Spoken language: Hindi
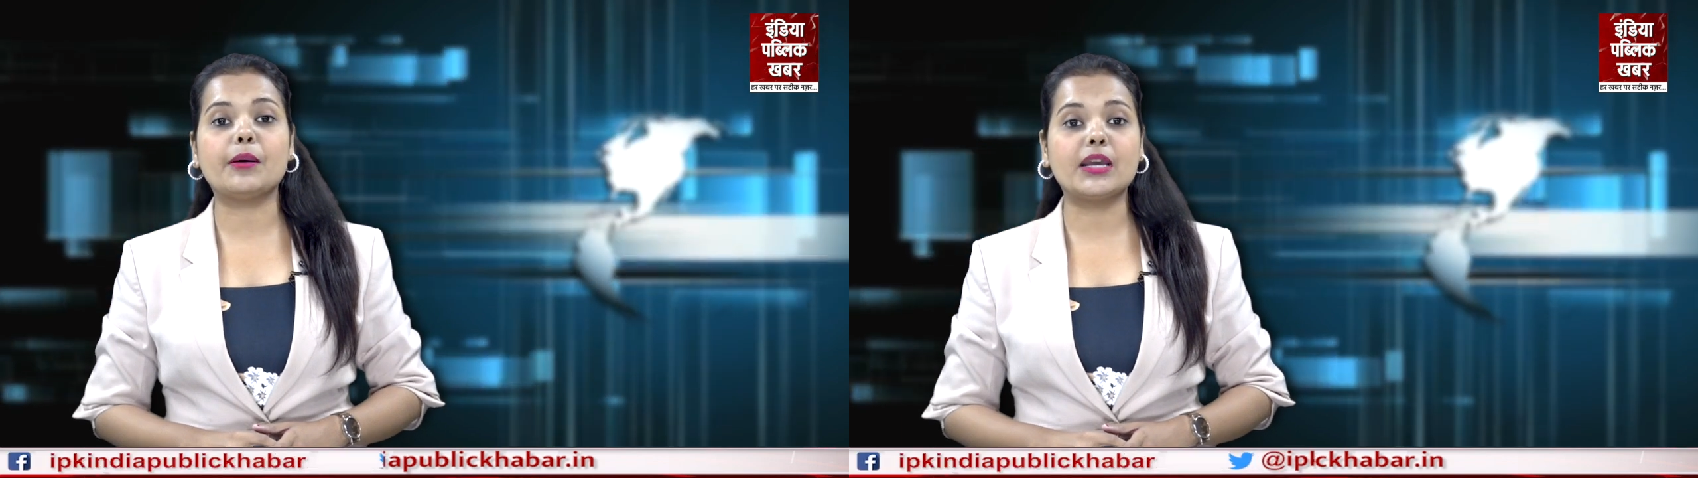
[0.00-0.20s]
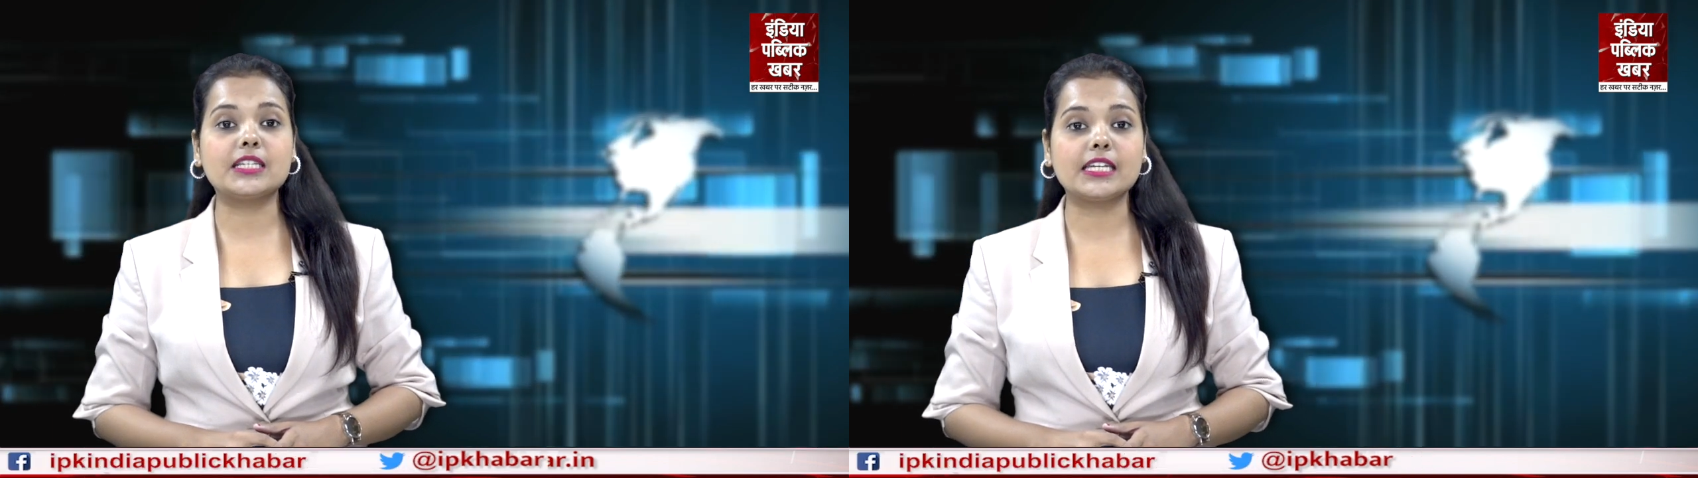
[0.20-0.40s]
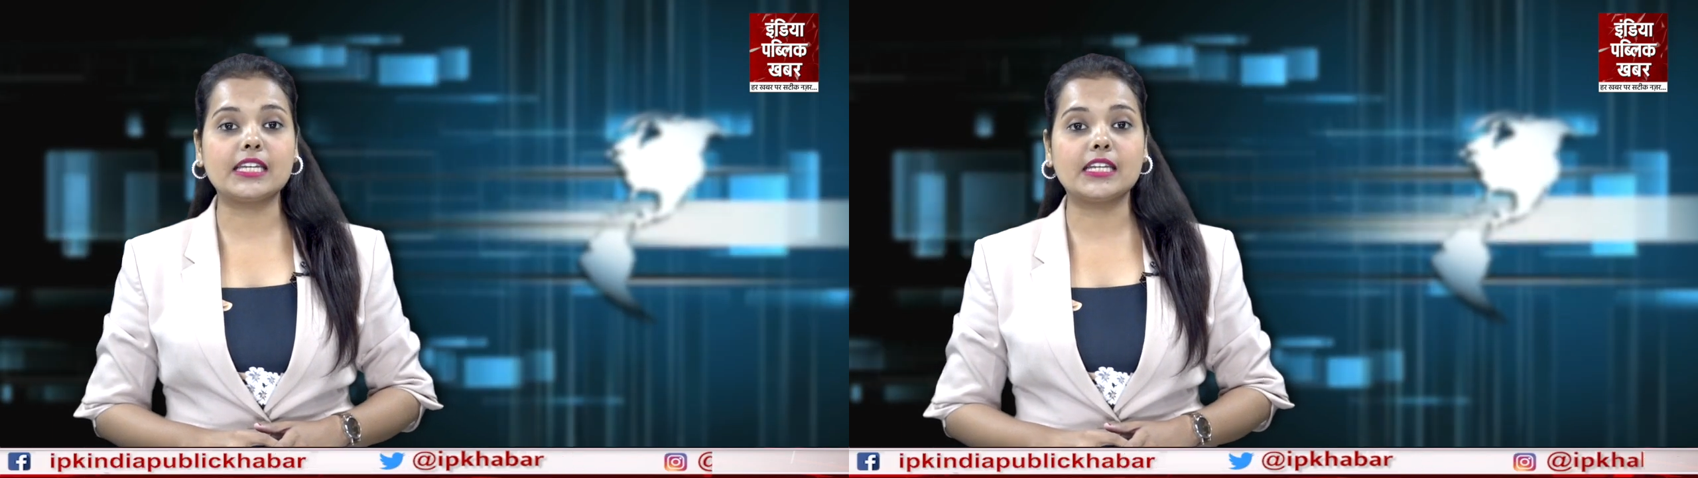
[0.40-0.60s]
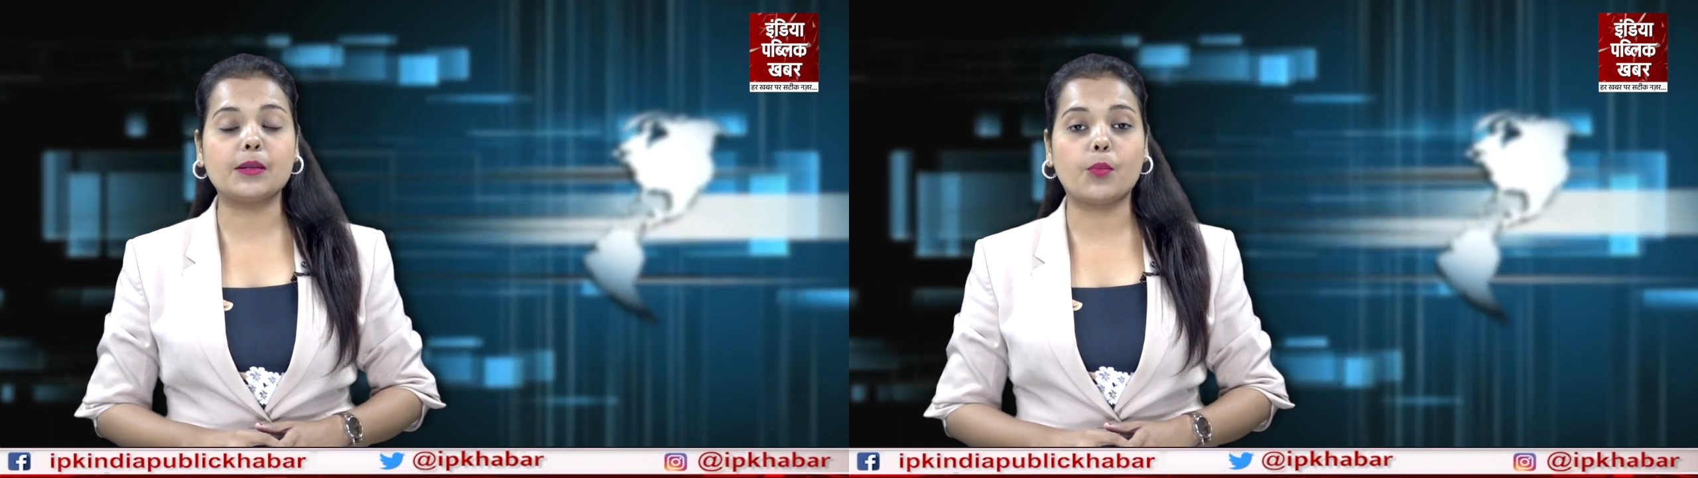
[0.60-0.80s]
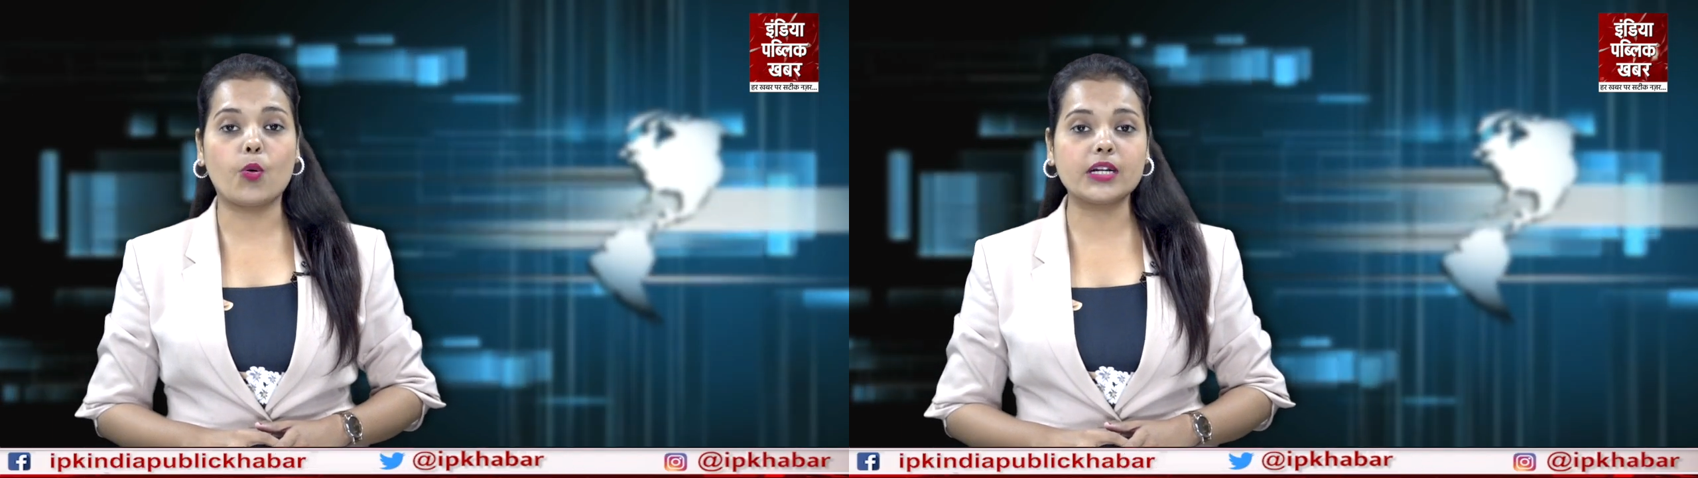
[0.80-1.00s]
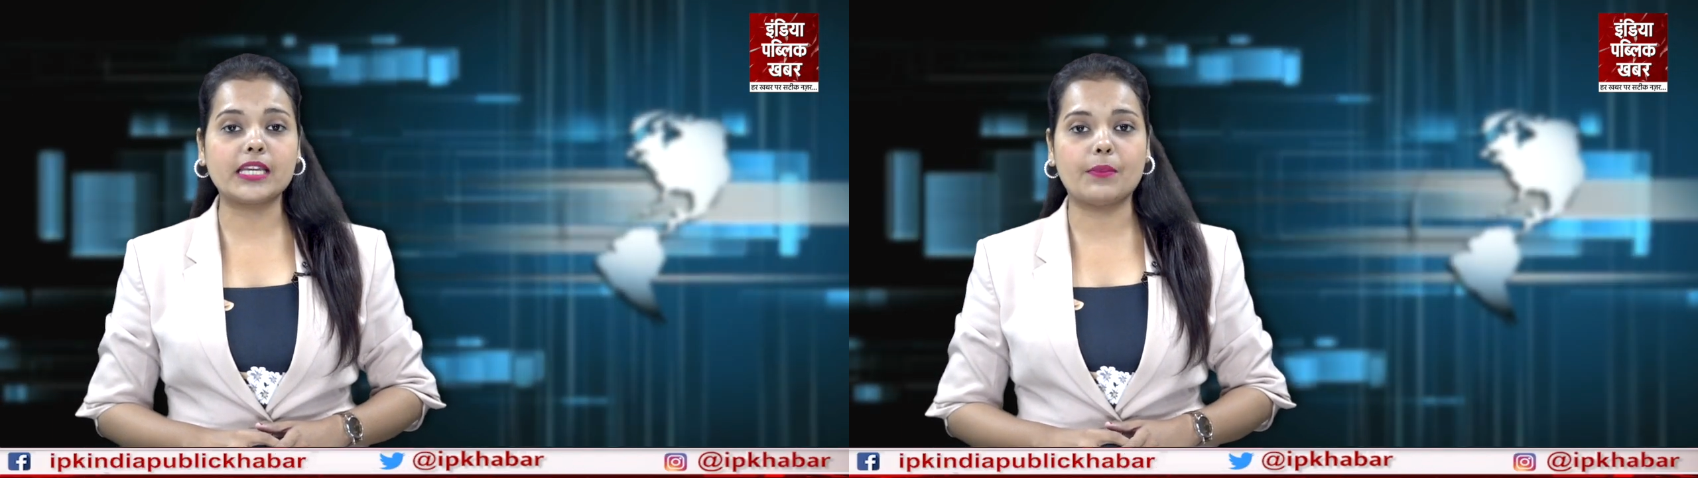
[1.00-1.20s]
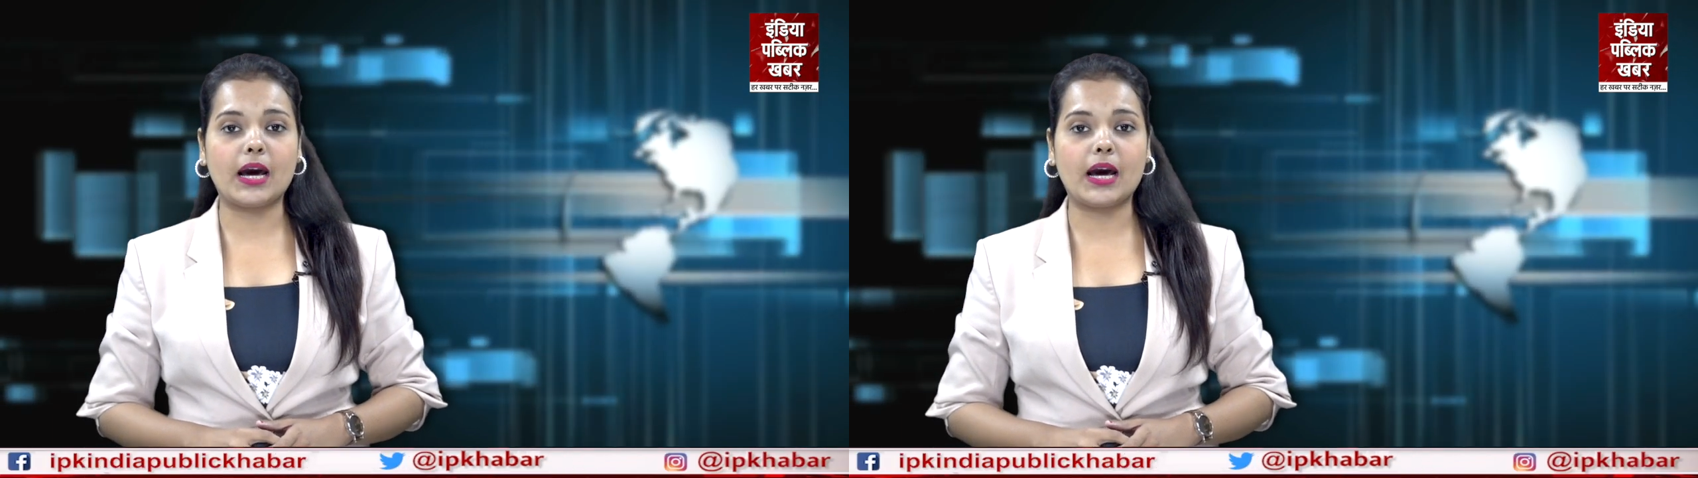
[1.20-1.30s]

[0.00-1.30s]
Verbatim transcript: कमेटी की रिपोर्ट के